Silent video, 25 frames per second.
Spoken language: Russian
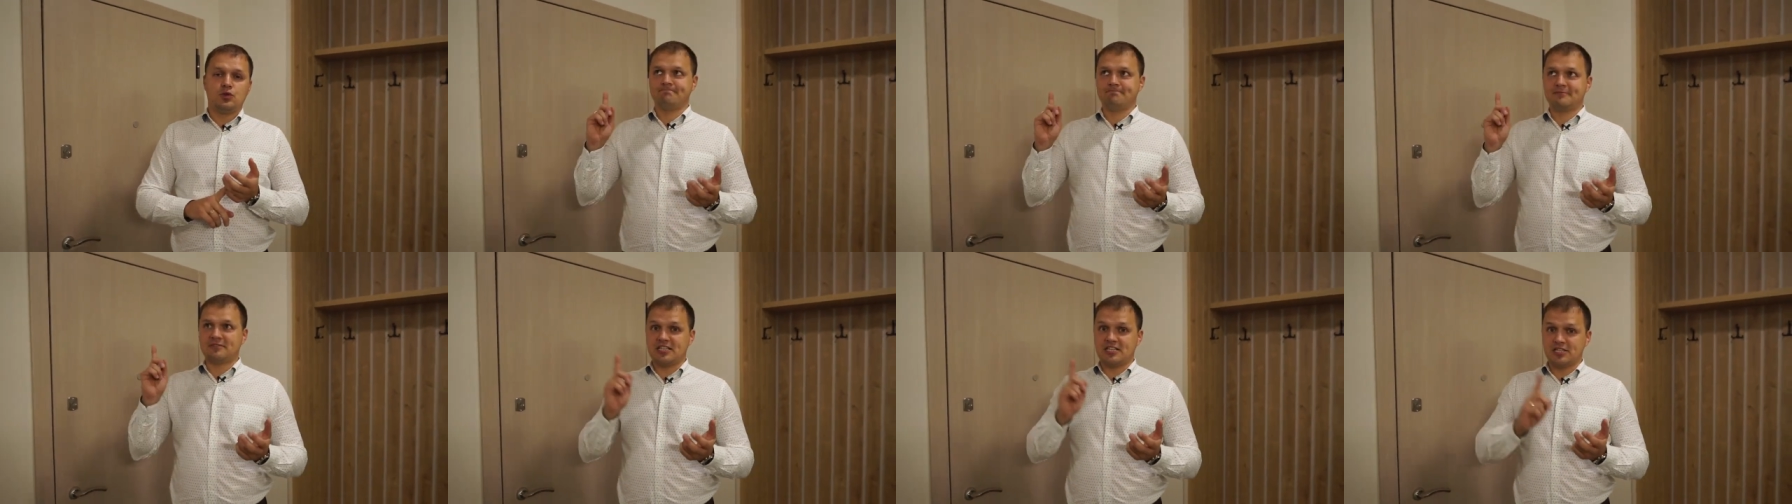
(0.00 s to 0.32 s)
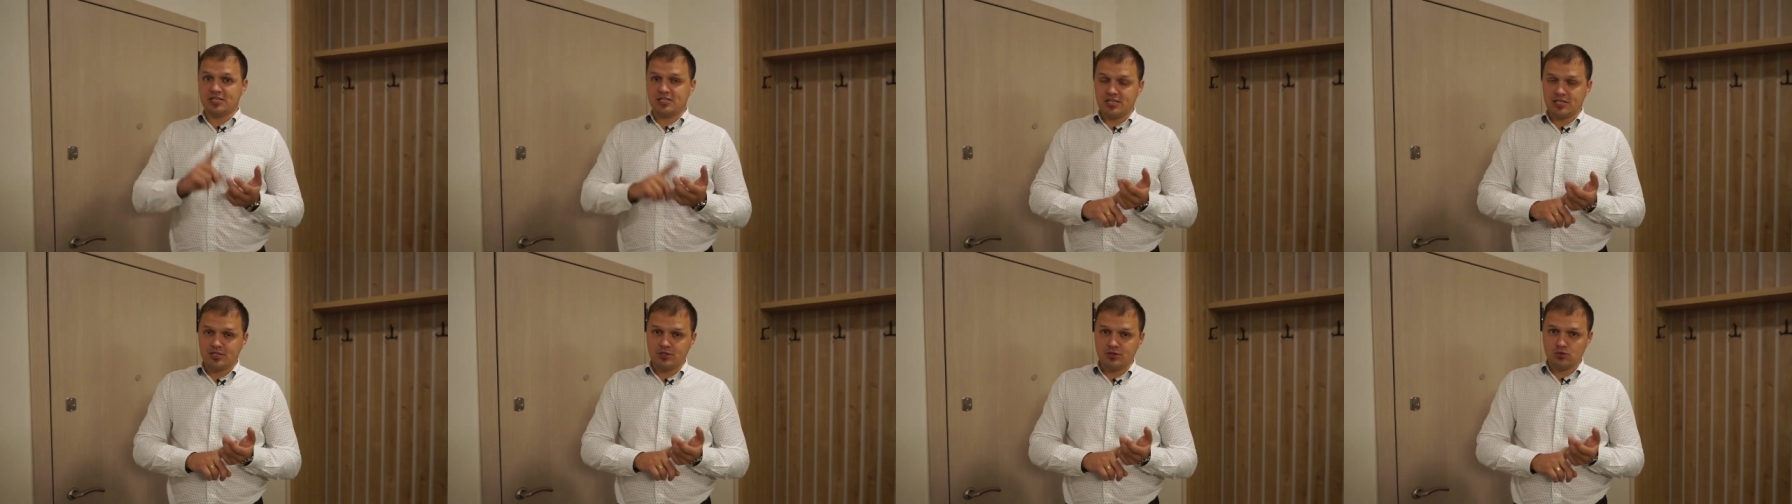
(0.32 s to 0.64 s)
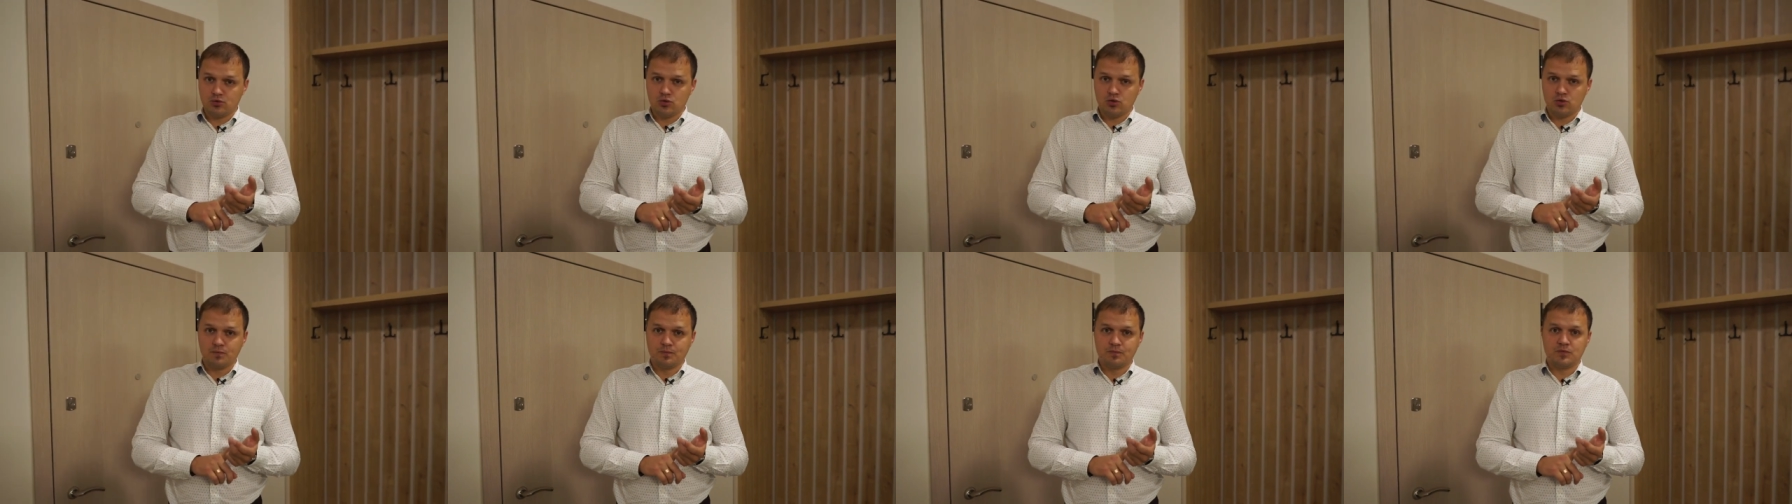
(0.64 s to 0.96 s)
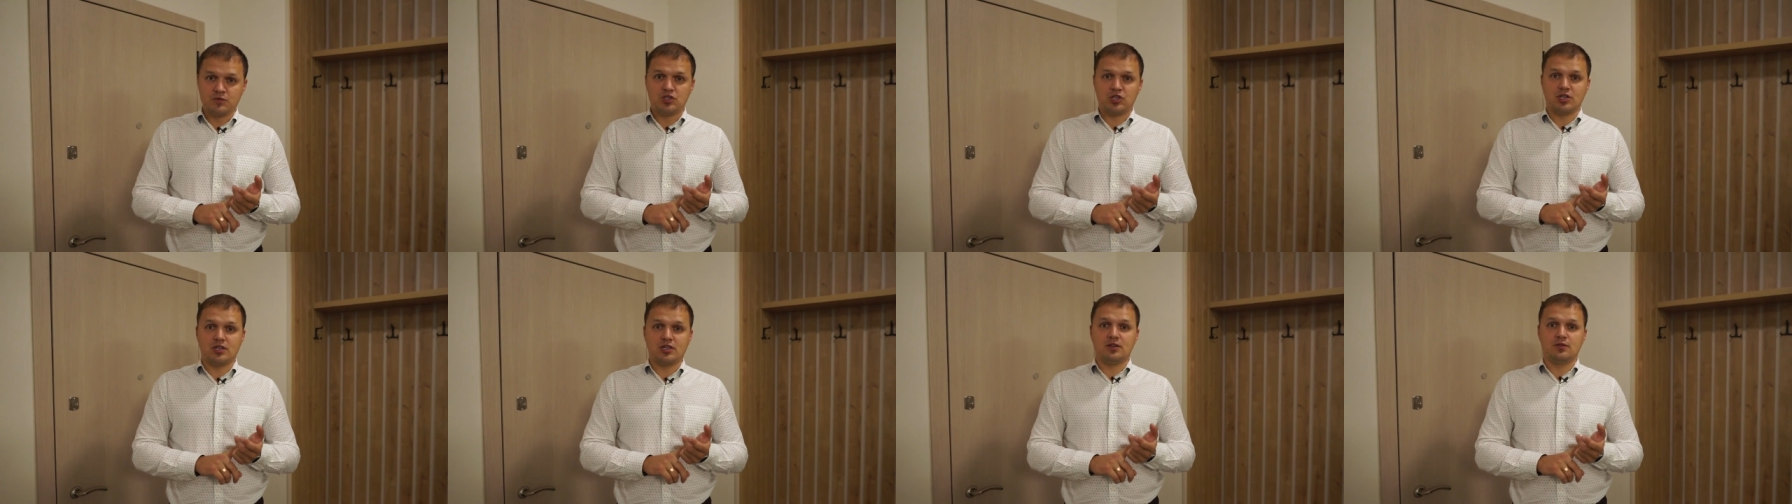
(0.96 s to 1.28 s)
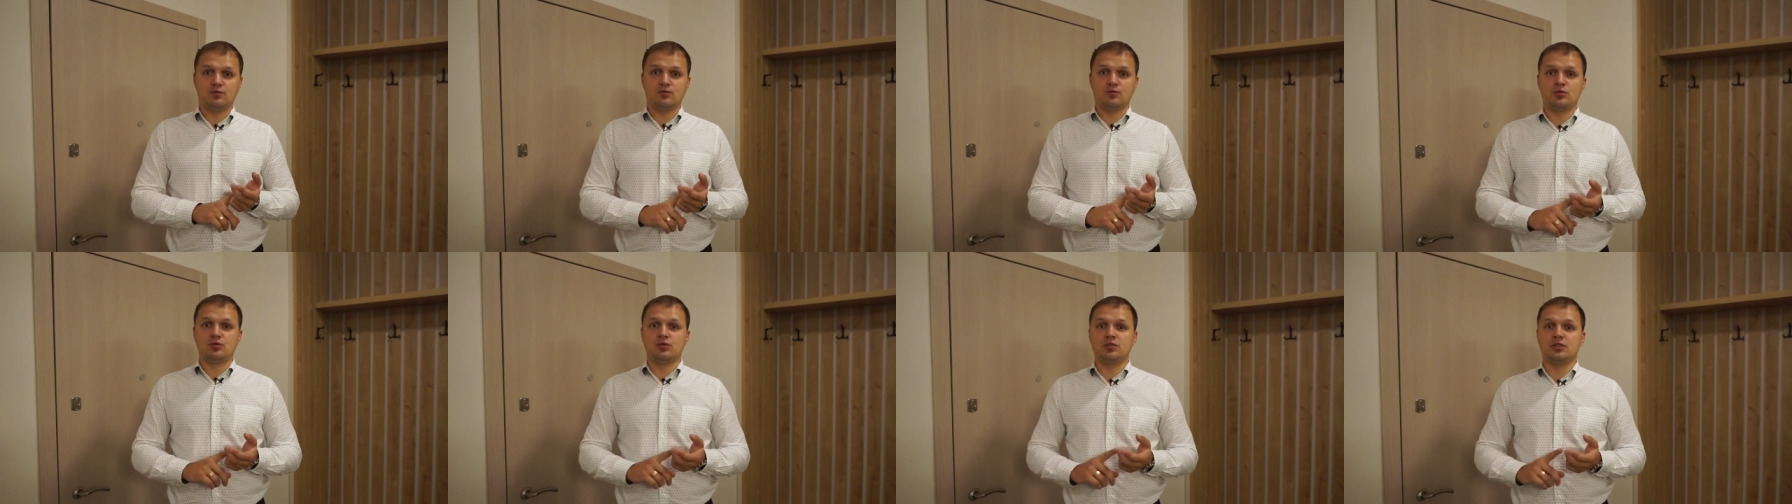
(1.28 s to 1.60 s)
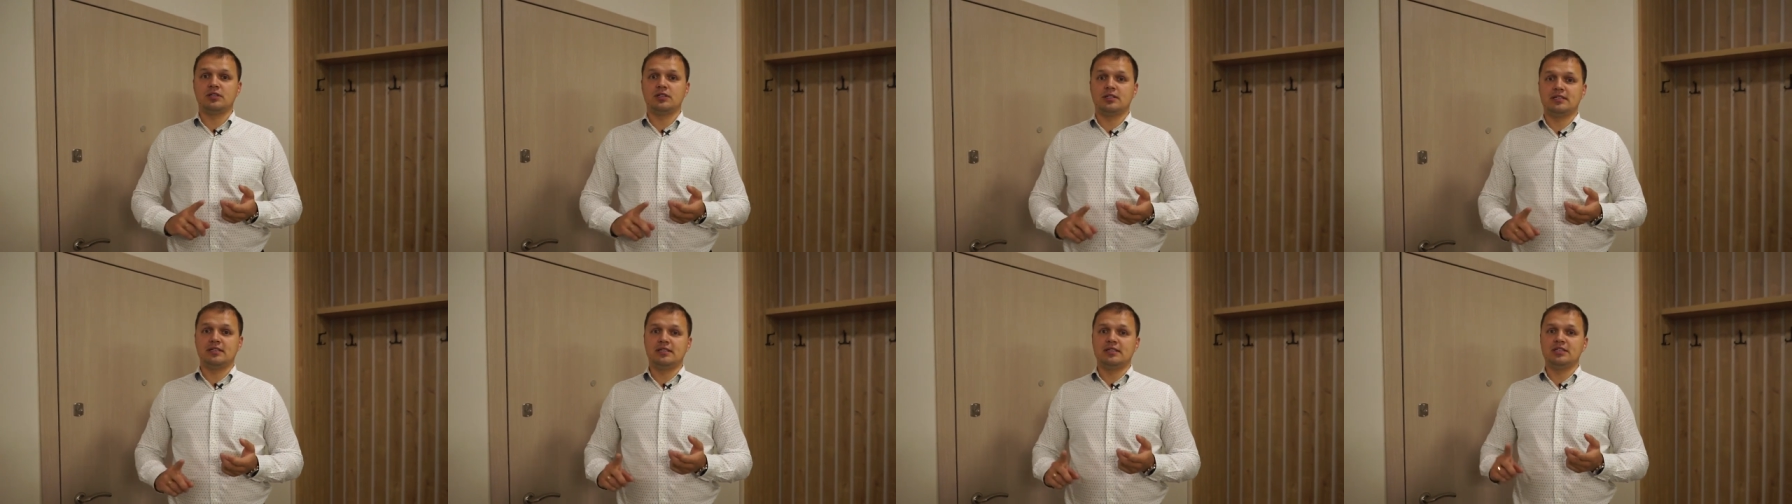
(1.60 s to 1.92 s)
сантехнику
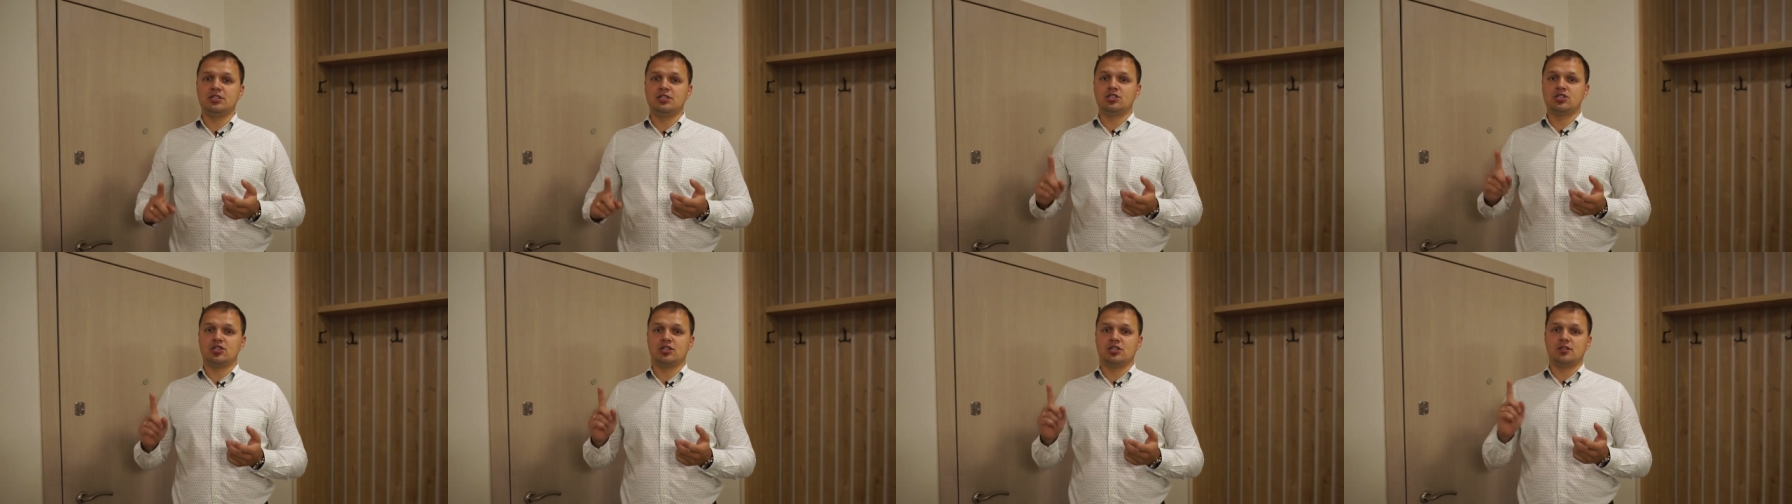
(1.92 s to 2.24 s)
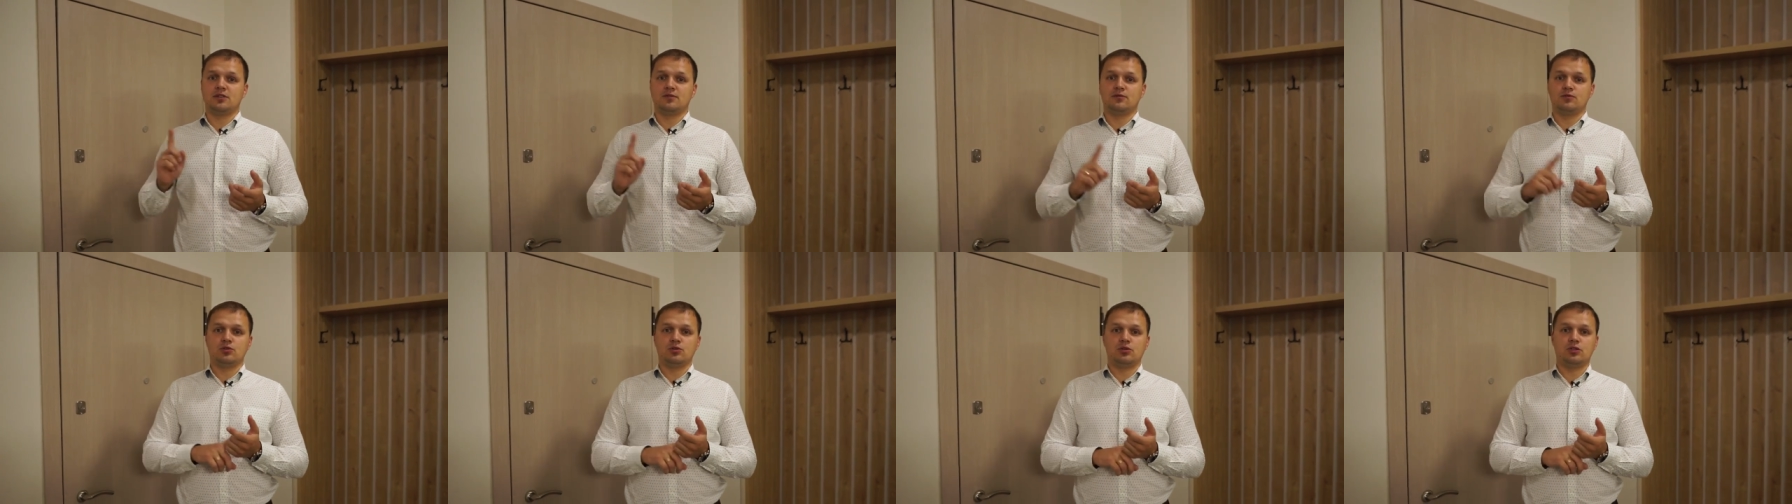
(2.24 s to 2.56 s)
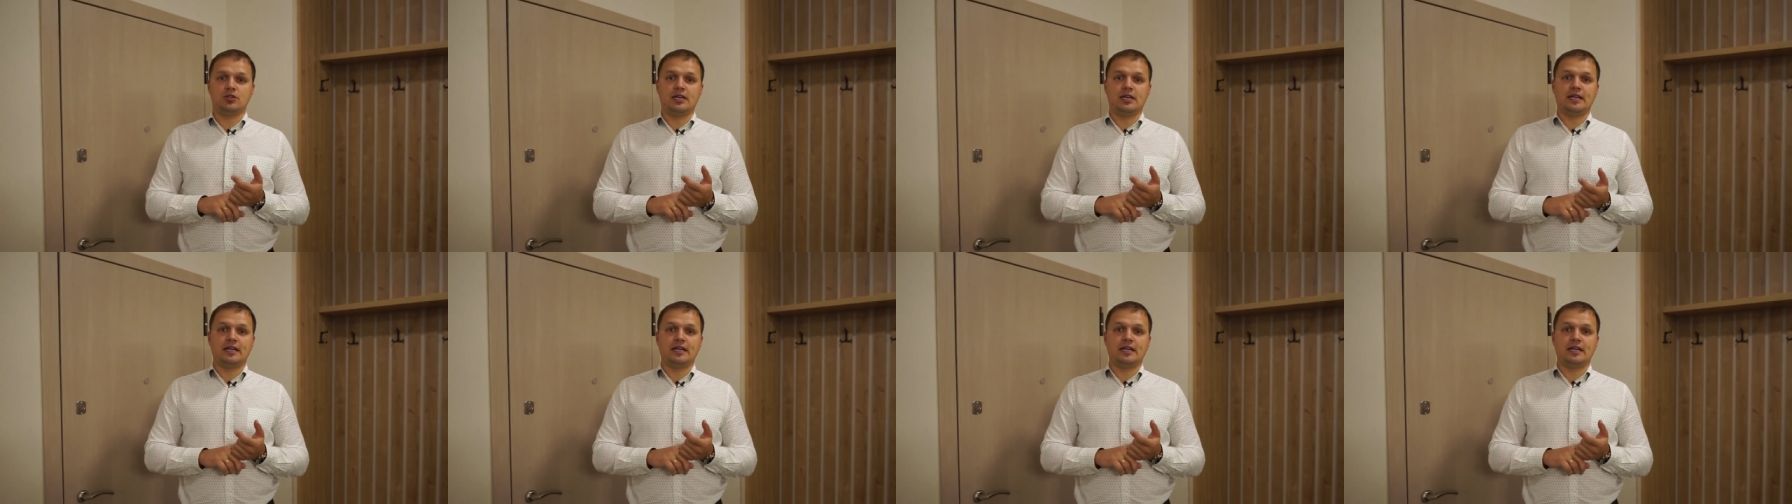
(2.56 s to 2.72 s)
черновую и черновой